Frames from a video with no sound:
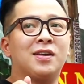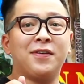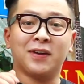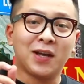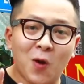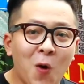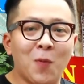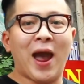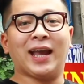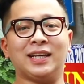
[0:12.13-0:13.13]
do các cô
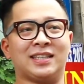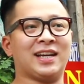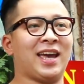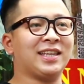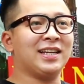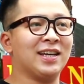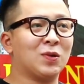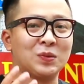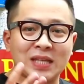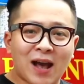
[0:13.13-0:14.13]
bán, chẳng hạn như là
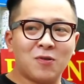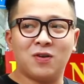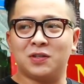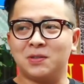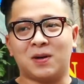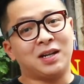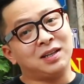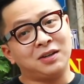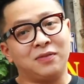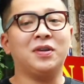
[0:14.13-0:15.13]
cô Sáu hồi trước qua đã
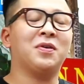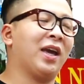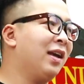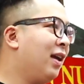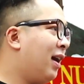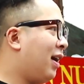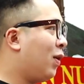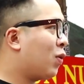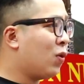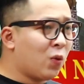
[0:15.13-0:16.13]
từng review nè,
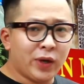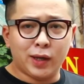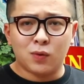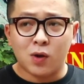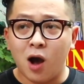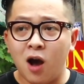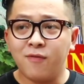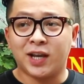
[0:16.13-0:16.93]
cô Huyền, cô Có.